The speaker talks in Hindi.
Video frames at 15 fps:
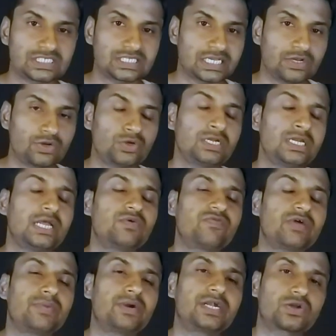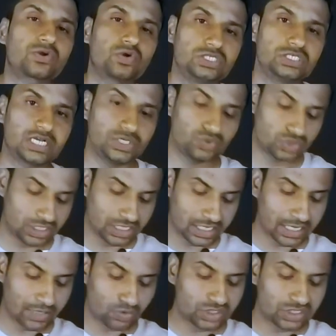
जैसे कि इन्होंने नैनो फाइबर टेक्नोलॉजी का यूज किया गया